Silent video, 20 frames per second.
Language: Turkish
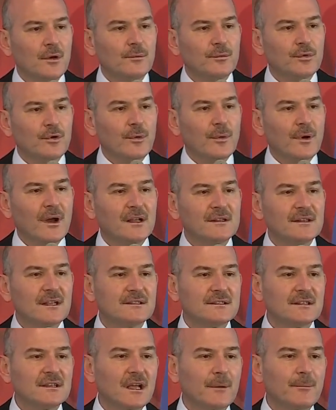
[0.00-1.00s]

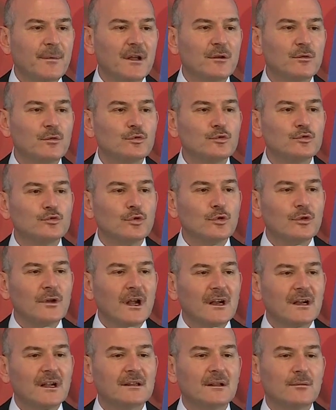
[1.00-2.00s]
propagandasını yapan
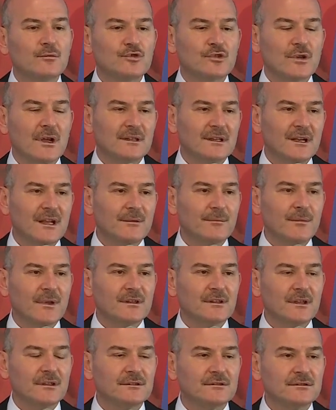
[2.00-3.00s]
unsurlarla da mücadele
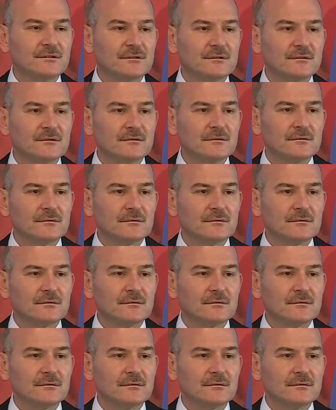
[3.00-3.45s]
etmektedir.